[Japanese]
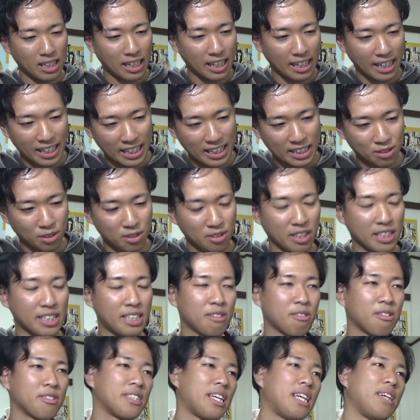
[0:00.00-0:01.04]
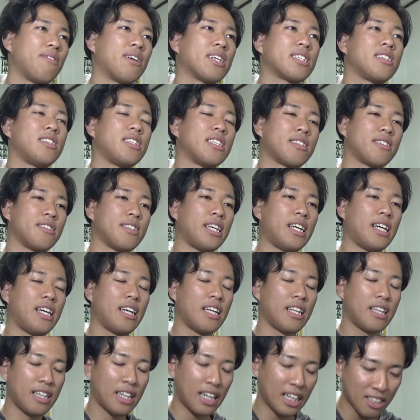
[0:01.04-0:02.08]
はい、というわけでございましてです
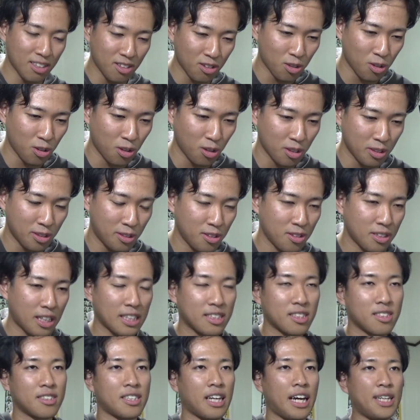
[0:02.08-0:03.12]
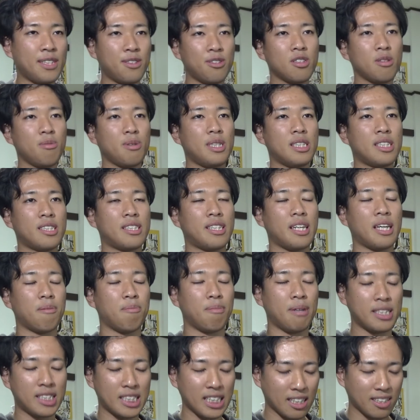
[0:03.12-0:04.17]
ね、なんと10月最終日にして
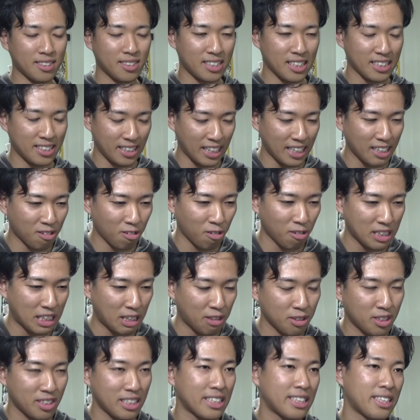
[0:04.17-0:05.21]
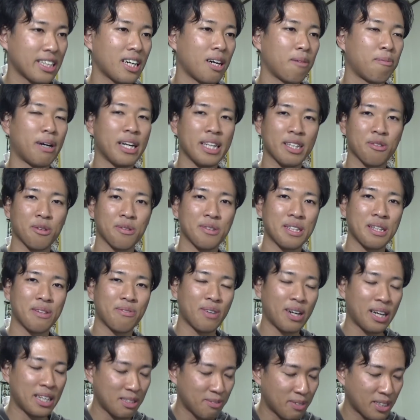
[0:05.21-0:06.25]
めちゃくちゃ最高なお知らせが舞い込んで
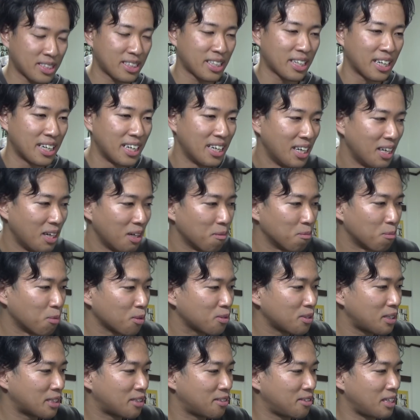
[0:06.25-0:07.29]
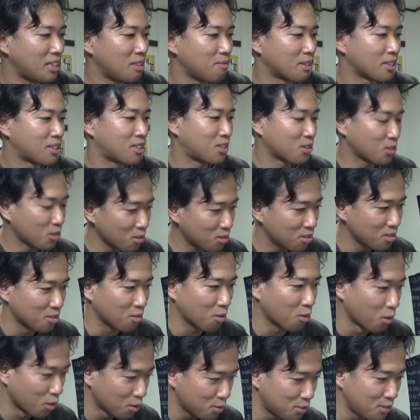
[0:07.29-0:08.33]
まいりました。僕ですね、今すご
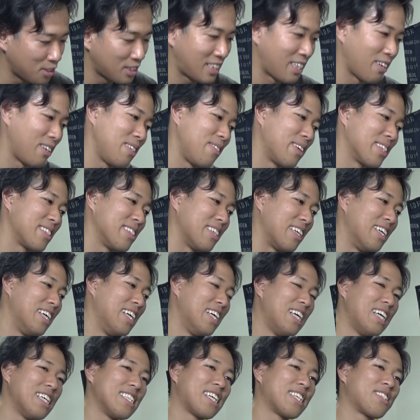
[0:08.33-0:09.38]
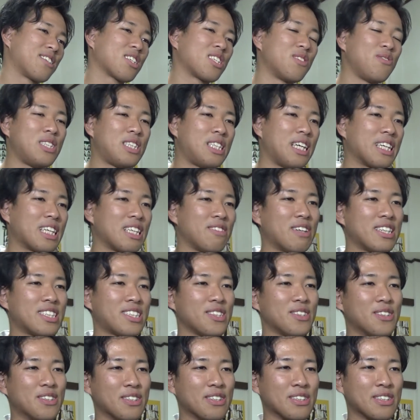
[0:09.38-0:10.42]
く興奮しております。早速見ていきま
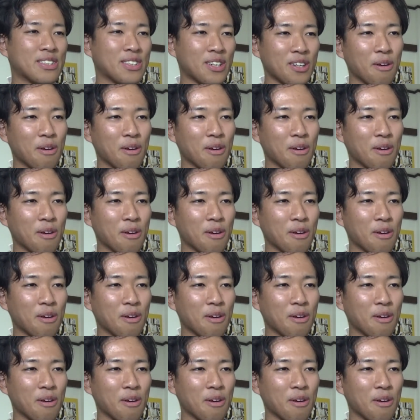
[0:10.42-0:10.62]
しょう。